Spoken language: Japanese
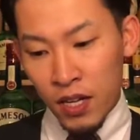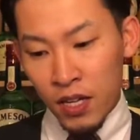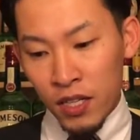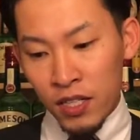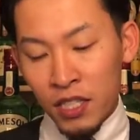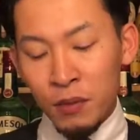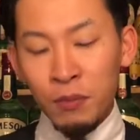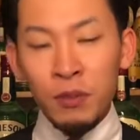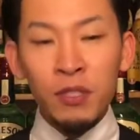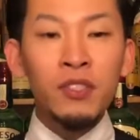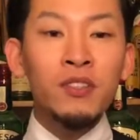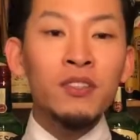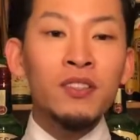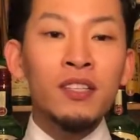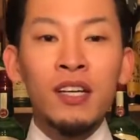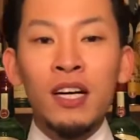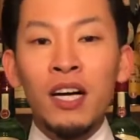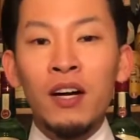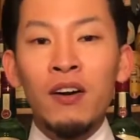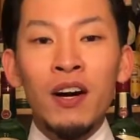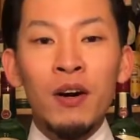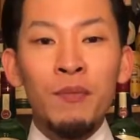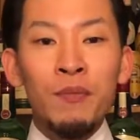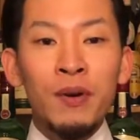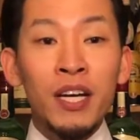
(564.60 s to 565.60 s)
ジェムソンなん
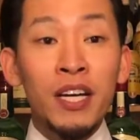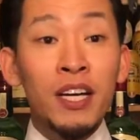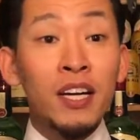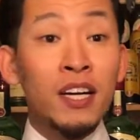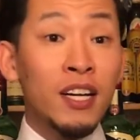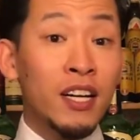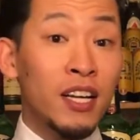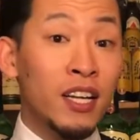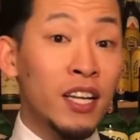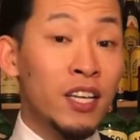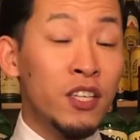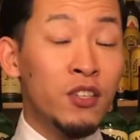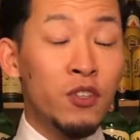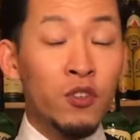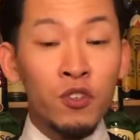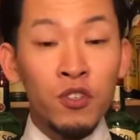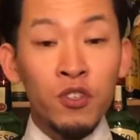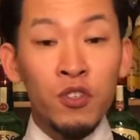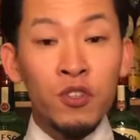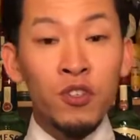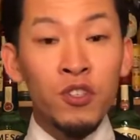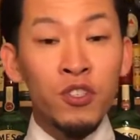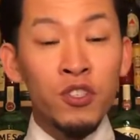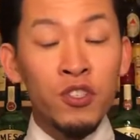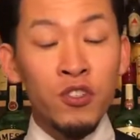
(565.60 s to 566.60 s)
かは甘いからね食
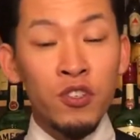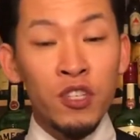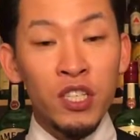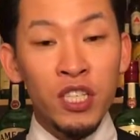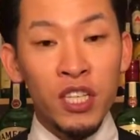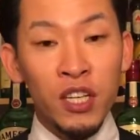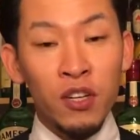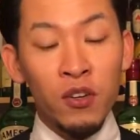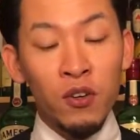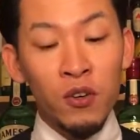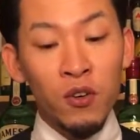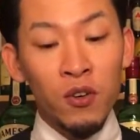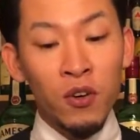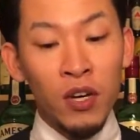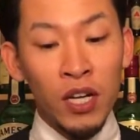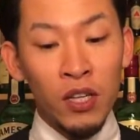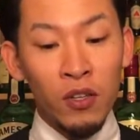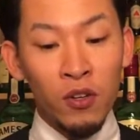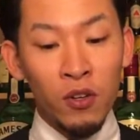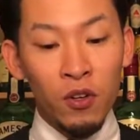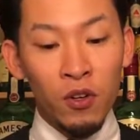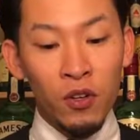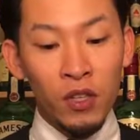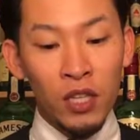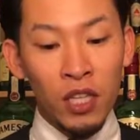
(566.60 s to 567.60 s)
後酒としてこうあ
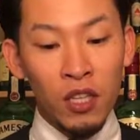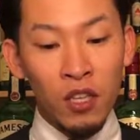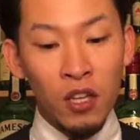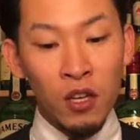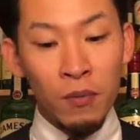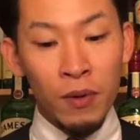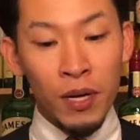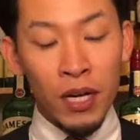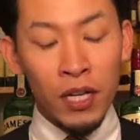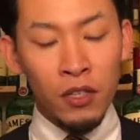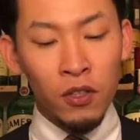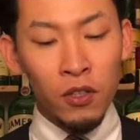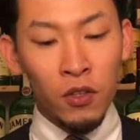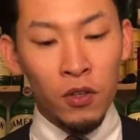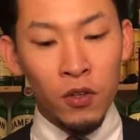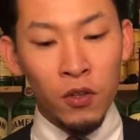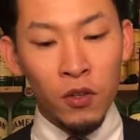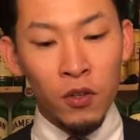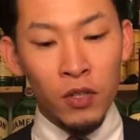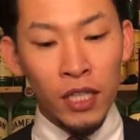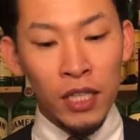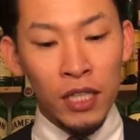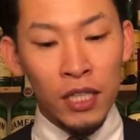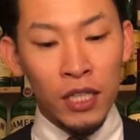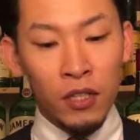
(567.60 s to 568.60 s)
の例えばあ
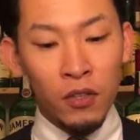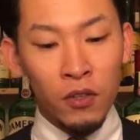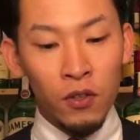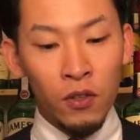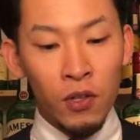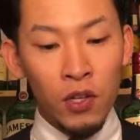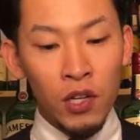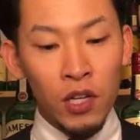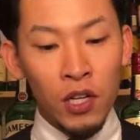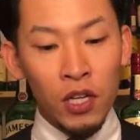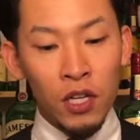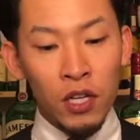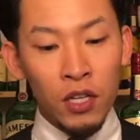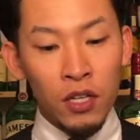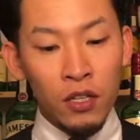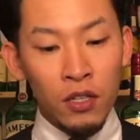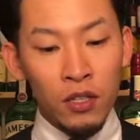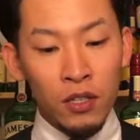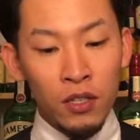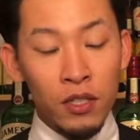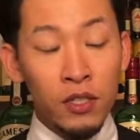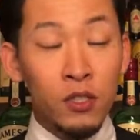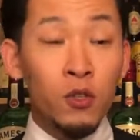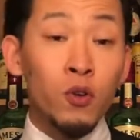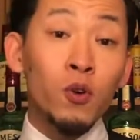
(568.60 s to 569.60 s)
のなんだろ
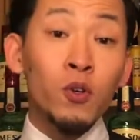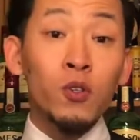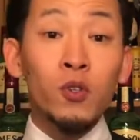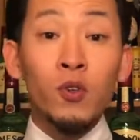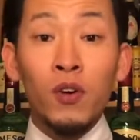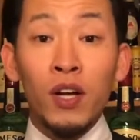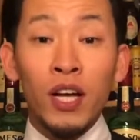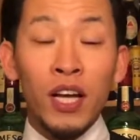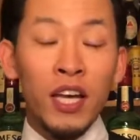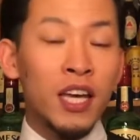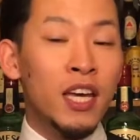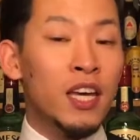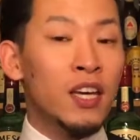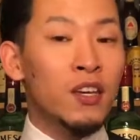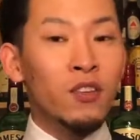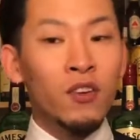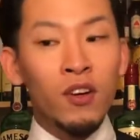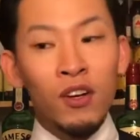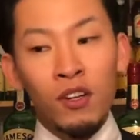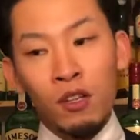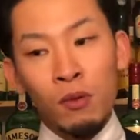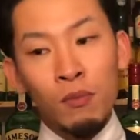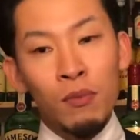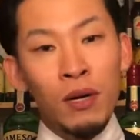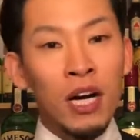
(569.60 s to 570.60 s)
うチョコとかケーキと
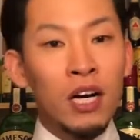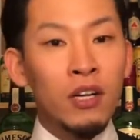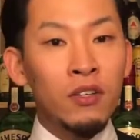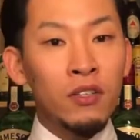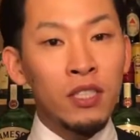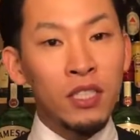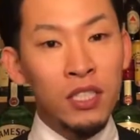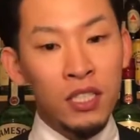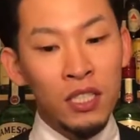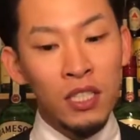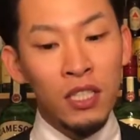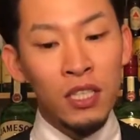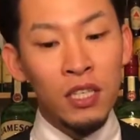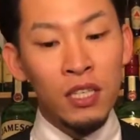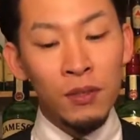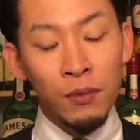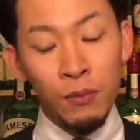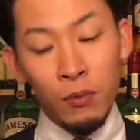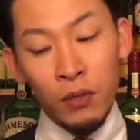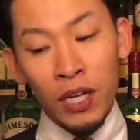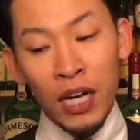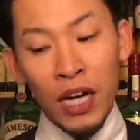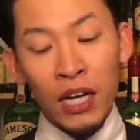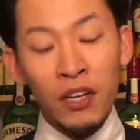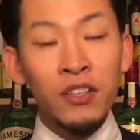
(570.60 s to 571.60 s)
かとも合うしで
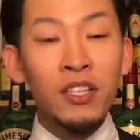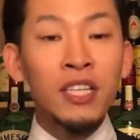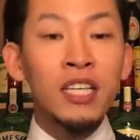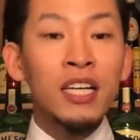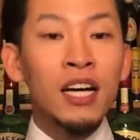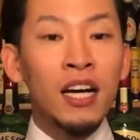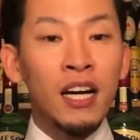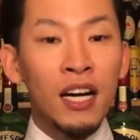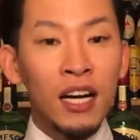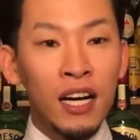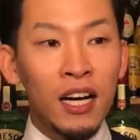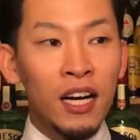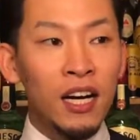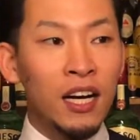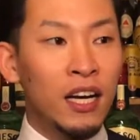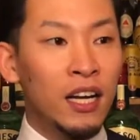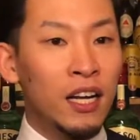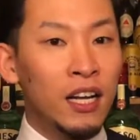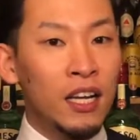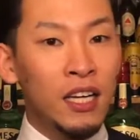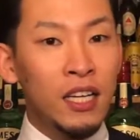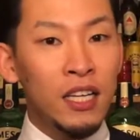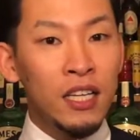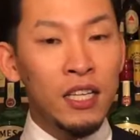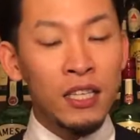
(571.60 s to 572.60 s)
も軽いから
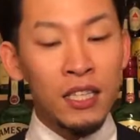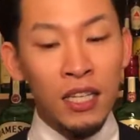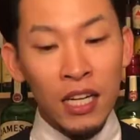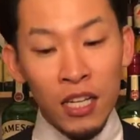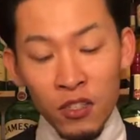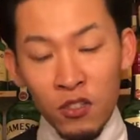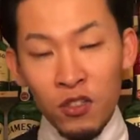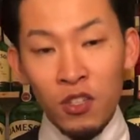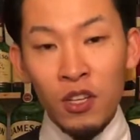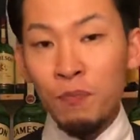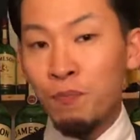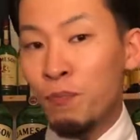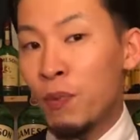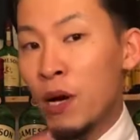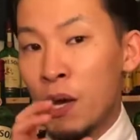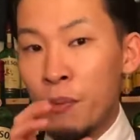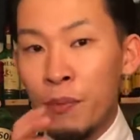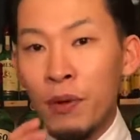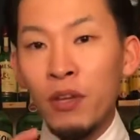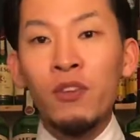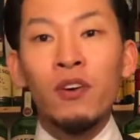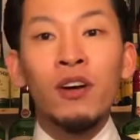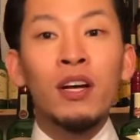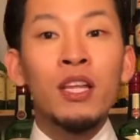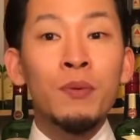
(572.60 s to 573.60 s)
最初の1杯
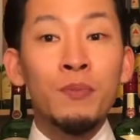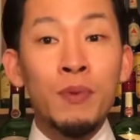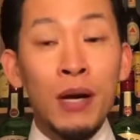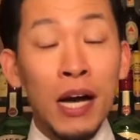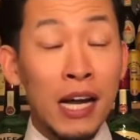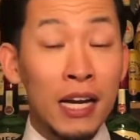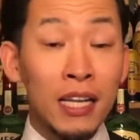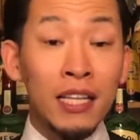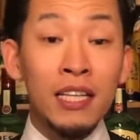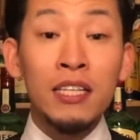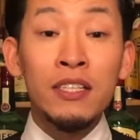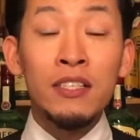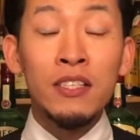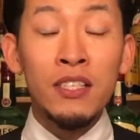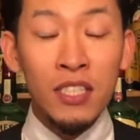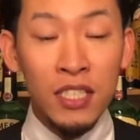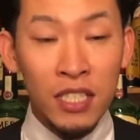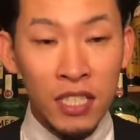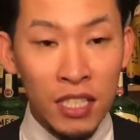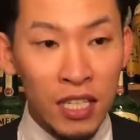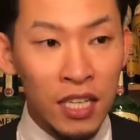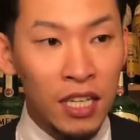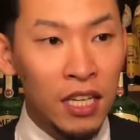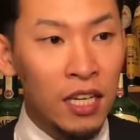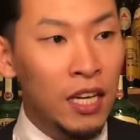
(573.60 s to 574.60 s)
目とかでもありです
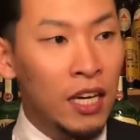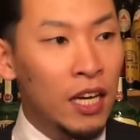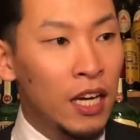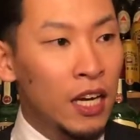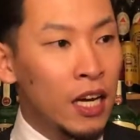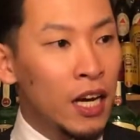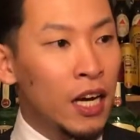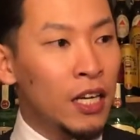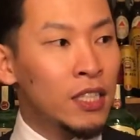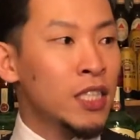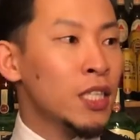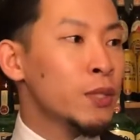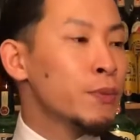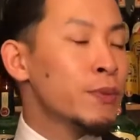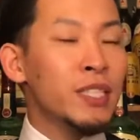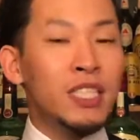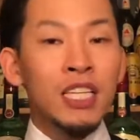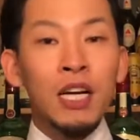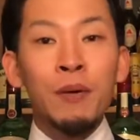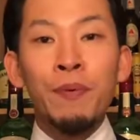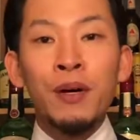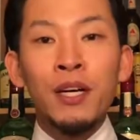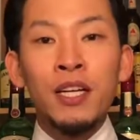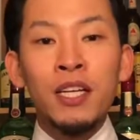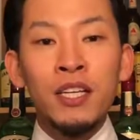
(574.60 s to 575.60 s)
し、まあ、例えば
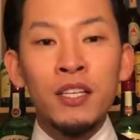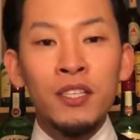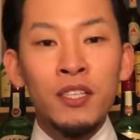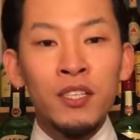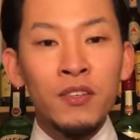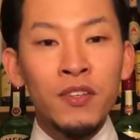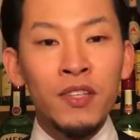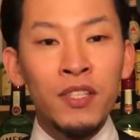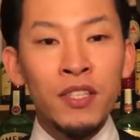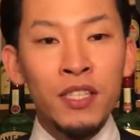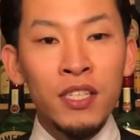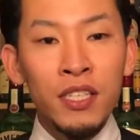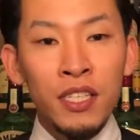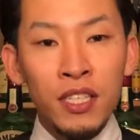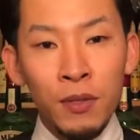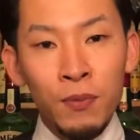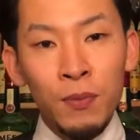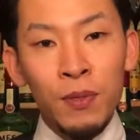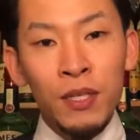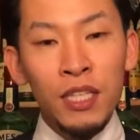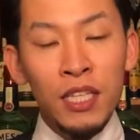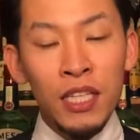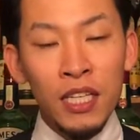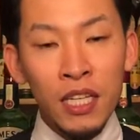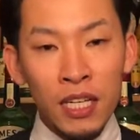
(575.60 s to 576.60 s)
ジャパニーズウイスキー
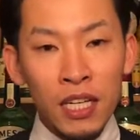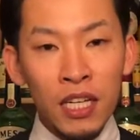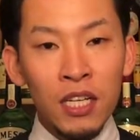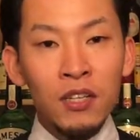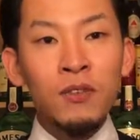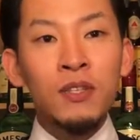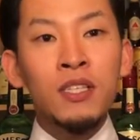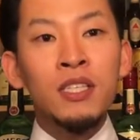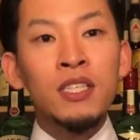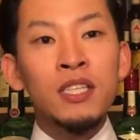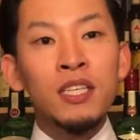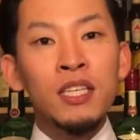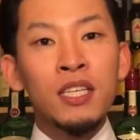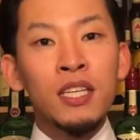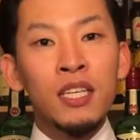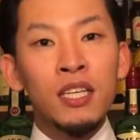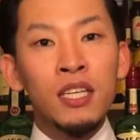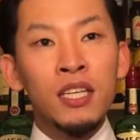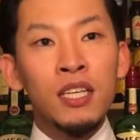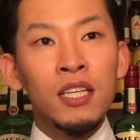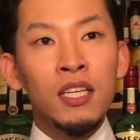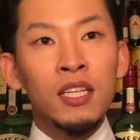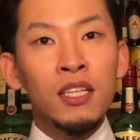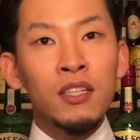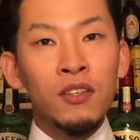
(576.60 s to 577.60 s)
例えば日課
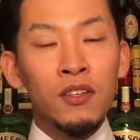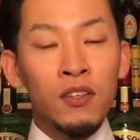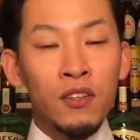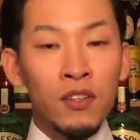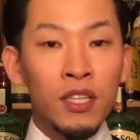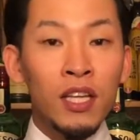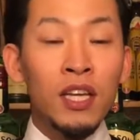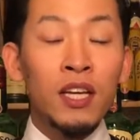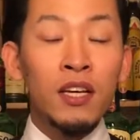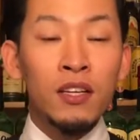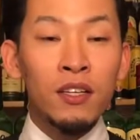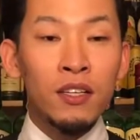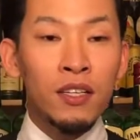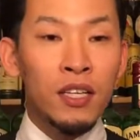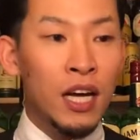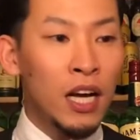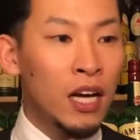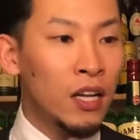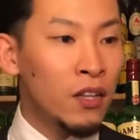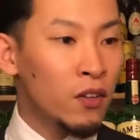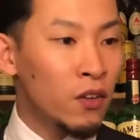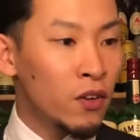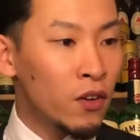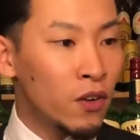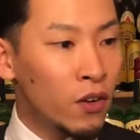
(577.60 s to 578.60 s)
ウイスキーのね、あ
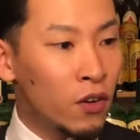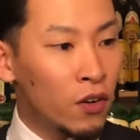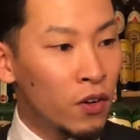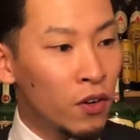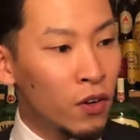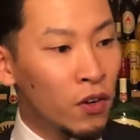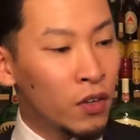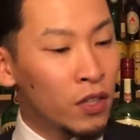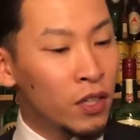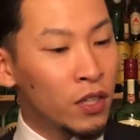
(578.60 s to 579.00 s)
の